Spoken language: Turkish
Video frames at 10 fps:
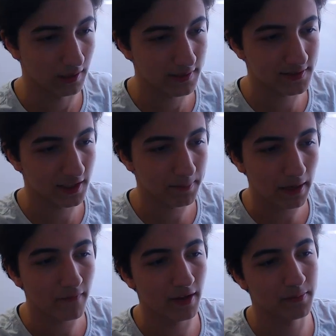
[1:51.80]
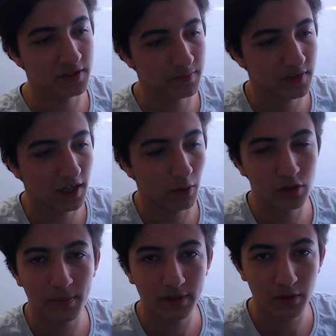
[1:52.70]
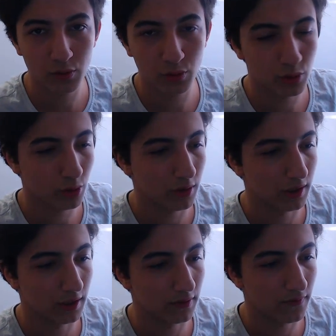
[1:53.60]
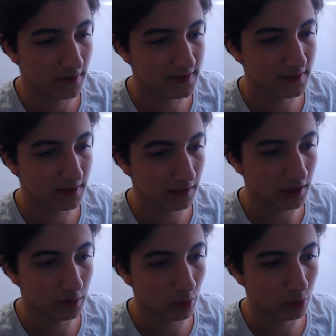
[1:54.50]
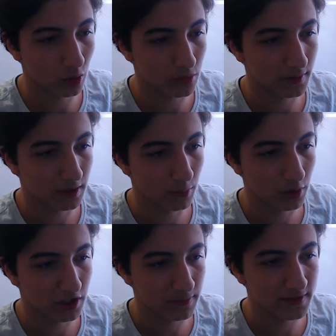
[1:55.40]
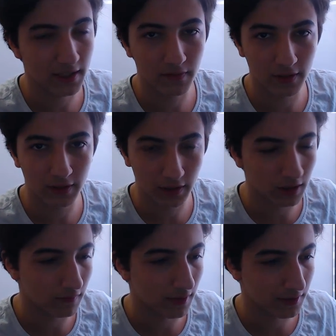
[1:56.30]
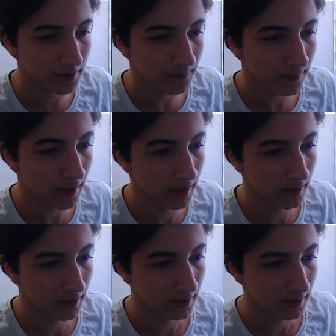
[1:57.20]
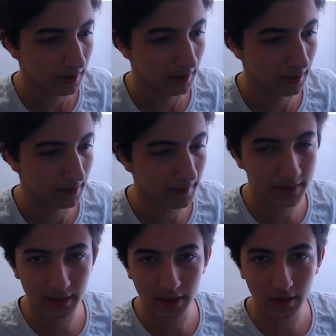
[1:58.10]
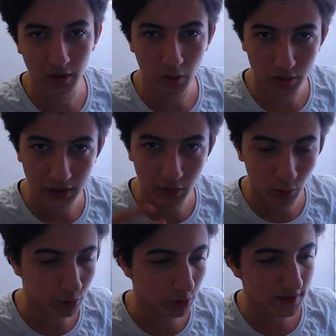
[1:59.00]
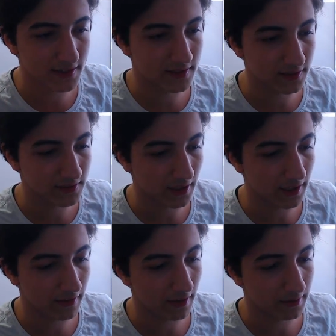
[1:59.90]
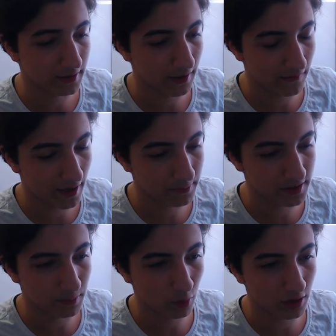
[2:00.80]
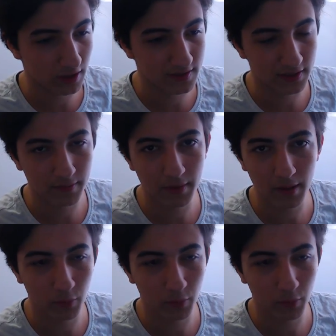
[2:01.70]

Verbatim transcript: listeyi ben vermiştim sahi o zamanlar çünkü e, fazla kanal yoktu o zamanlar böyle 20 tane falan kanal vardı. E, ben de ilk onun listesini Taya ya vermiştim. O aralar zaten bayağı bir